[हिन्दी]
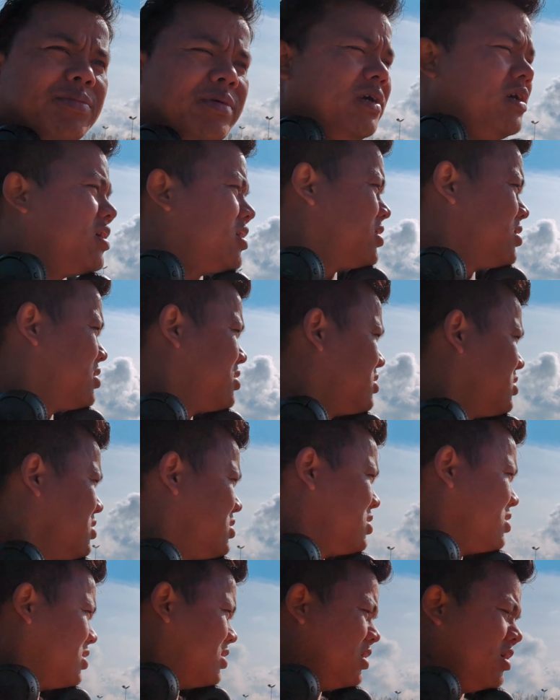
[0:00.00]
में
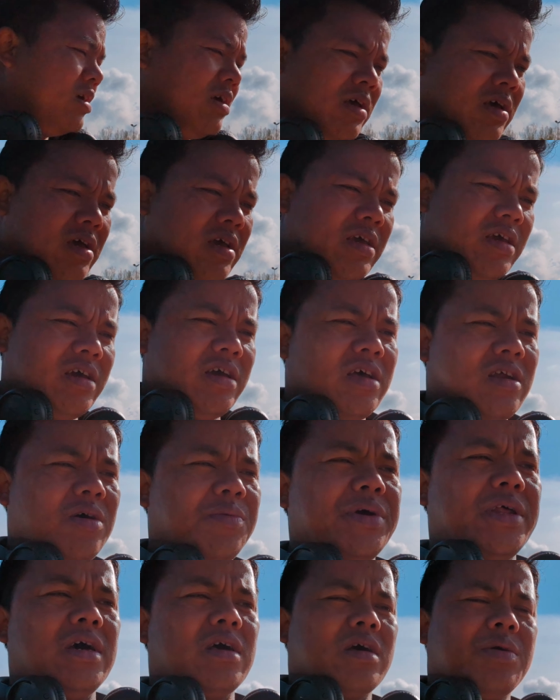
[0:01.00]
ये
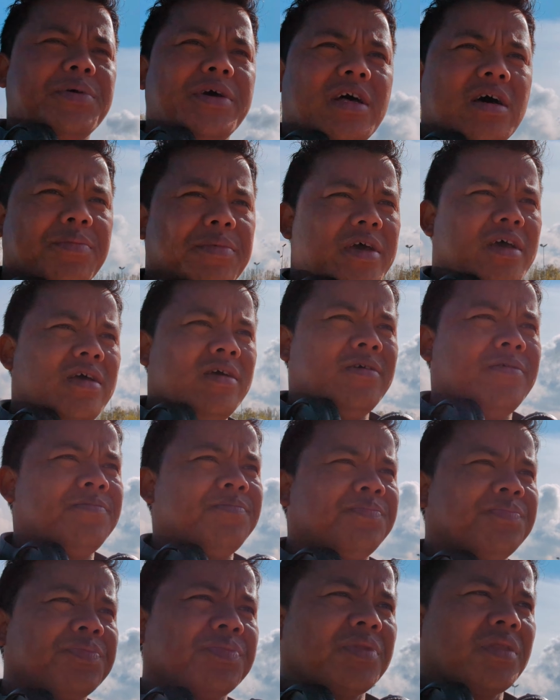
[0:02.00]
रबे नाम में
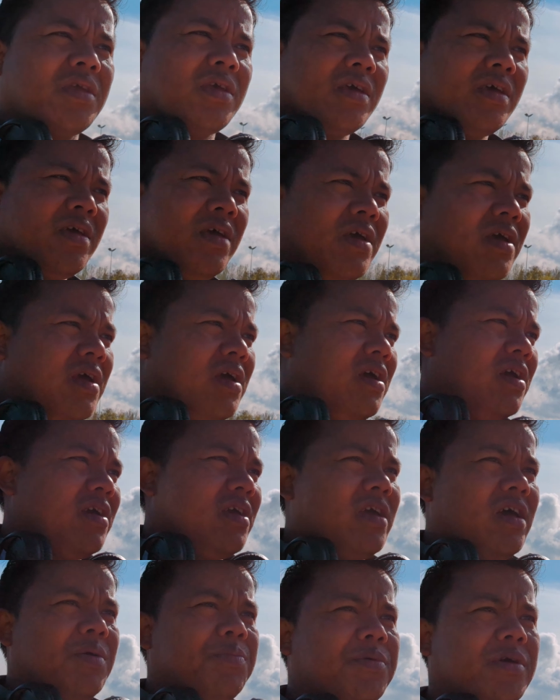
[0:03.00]

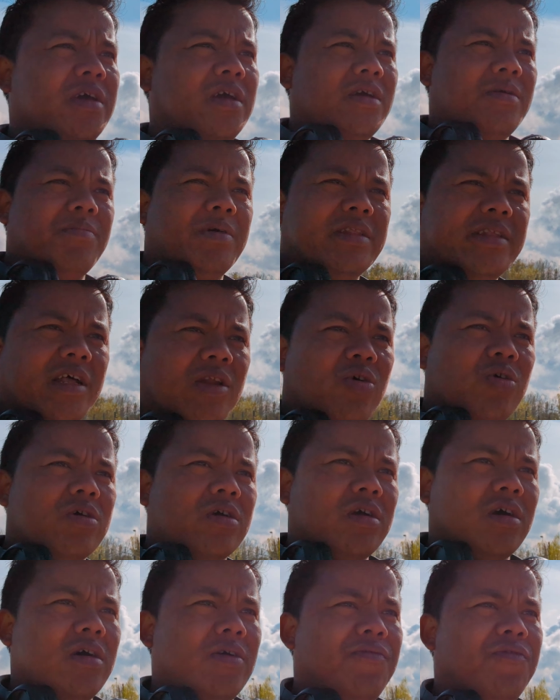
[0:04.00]
यहाँ पे बंदे लोग
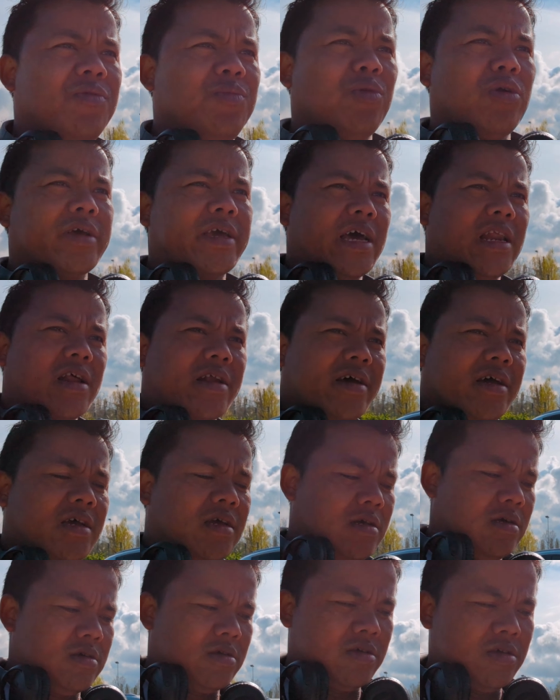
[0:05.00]
फुटबॉल खेल रहा
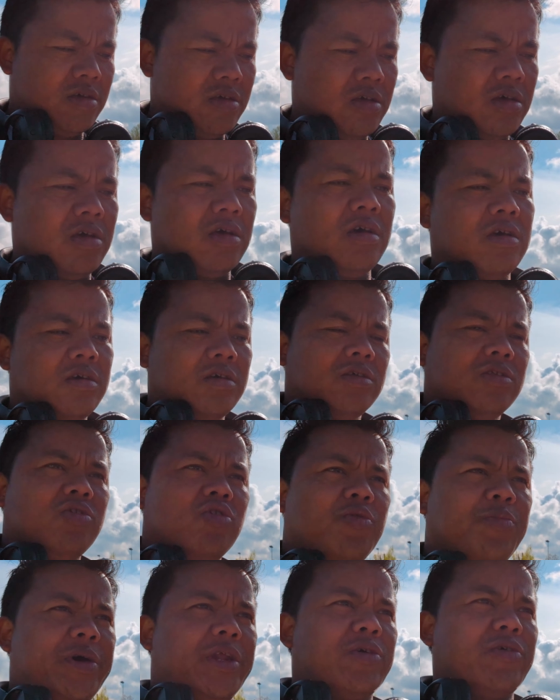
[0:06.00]
है
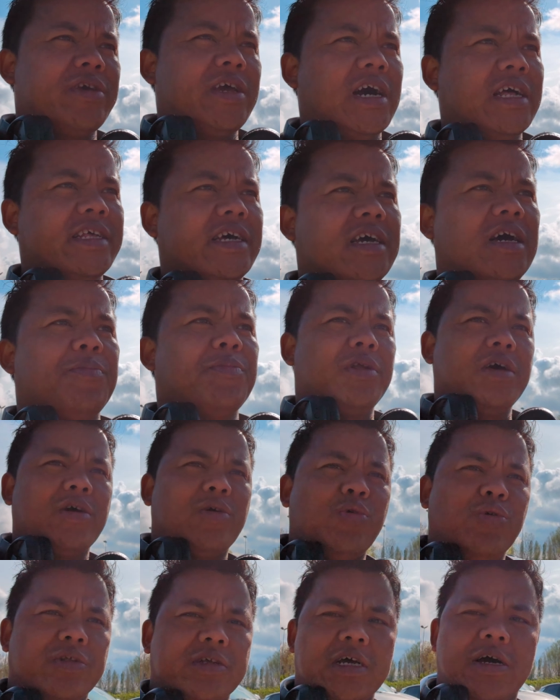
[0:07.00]
तो मेरे को याद आया अपना
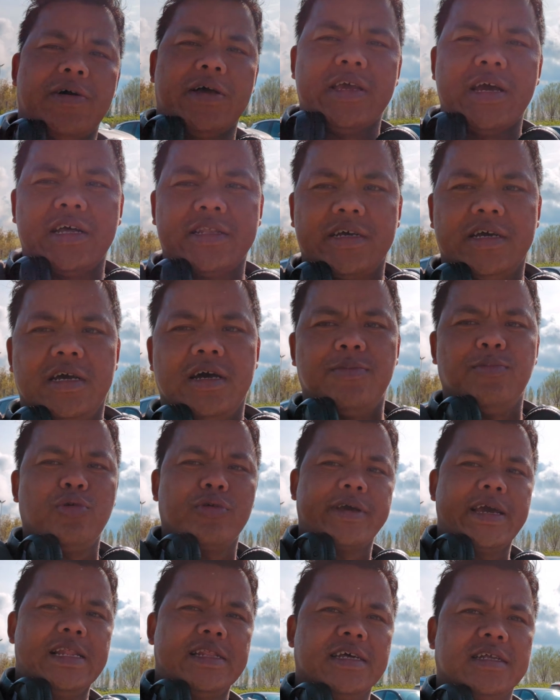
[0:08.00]
खुद का याद आया हम
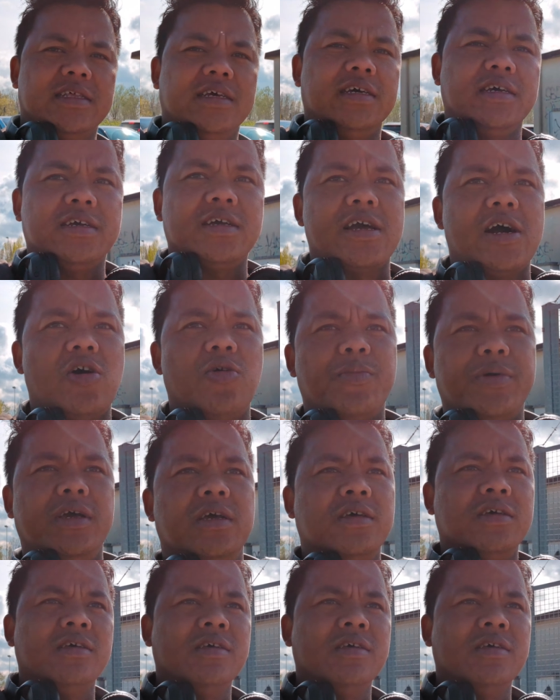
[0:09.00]
लोग खेलते थे गांव में